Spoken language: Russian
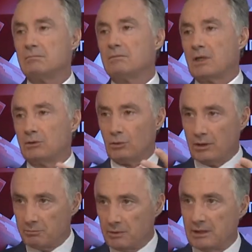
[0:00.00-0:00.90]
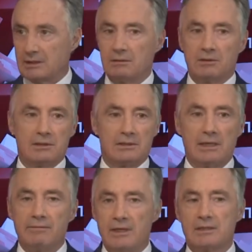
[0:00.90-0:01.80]
которое было из
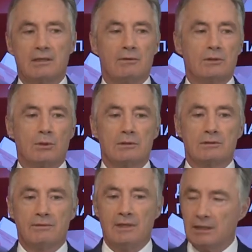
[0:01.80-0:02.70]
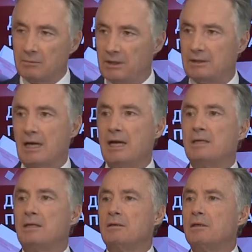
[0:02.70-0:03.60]
Советского Союза,
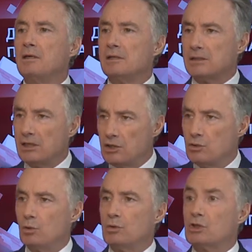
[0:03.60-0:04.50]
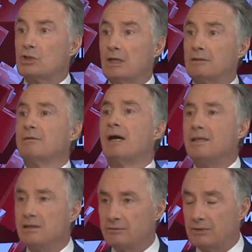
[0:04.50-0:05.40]
Великобритании, Соединенных Штатов,
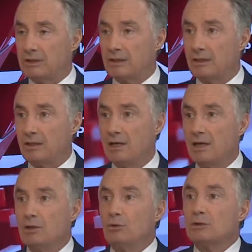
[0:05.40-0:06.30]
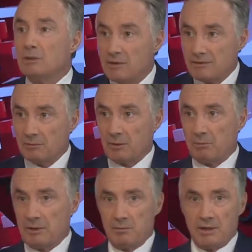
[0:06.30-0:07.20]
они выиграли. Но то мы все
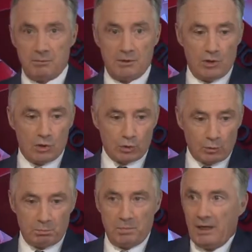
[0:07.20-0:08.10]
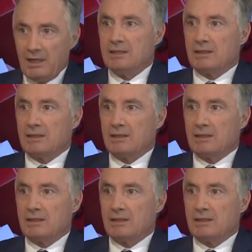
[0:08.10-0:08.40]
понимаем, что Берлин-то